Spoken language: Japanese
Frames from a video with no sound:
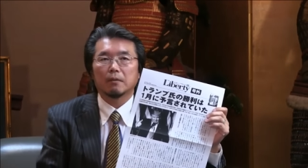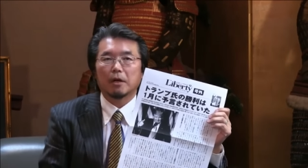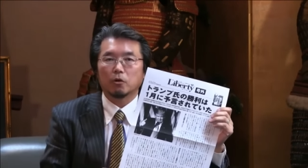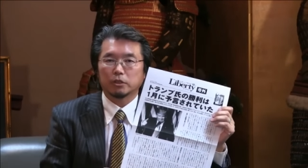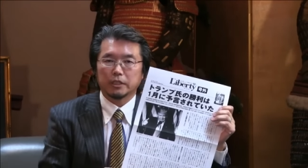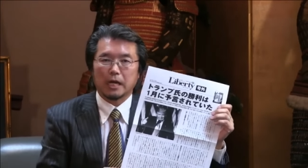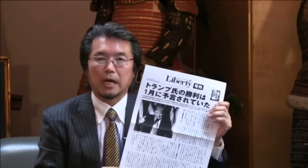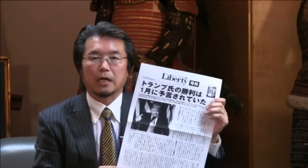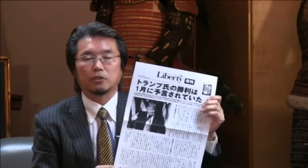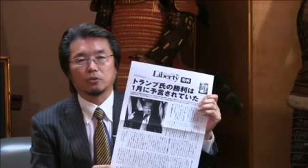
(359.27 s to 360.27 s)
まあ、
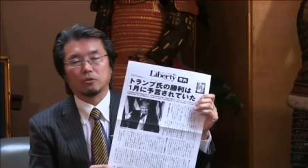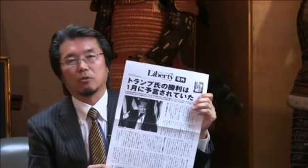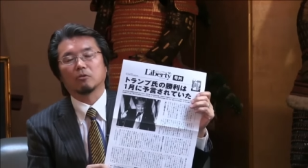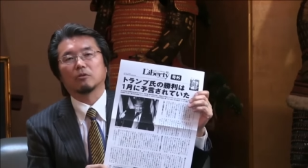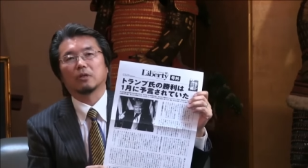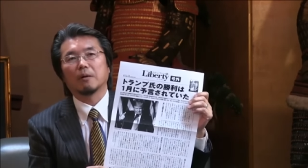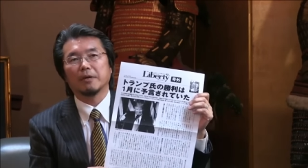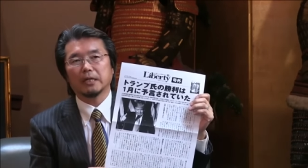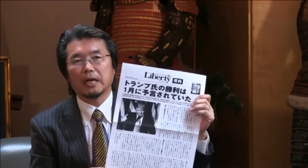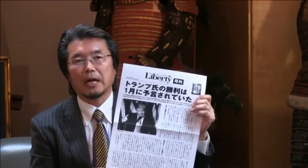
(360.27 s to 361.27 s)
ロシア、中国、
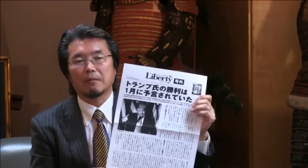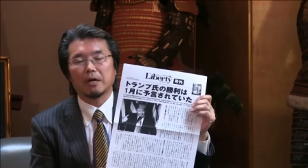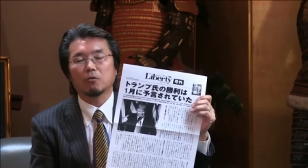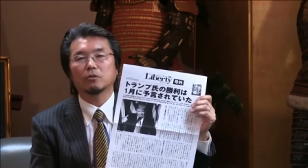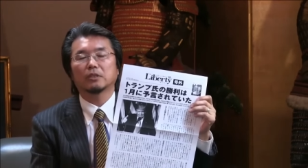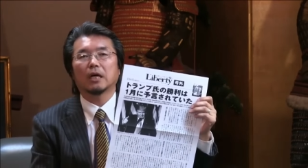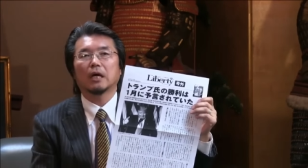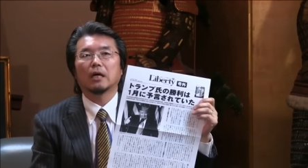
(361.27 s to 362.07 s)
アメリカ、まあ、こうした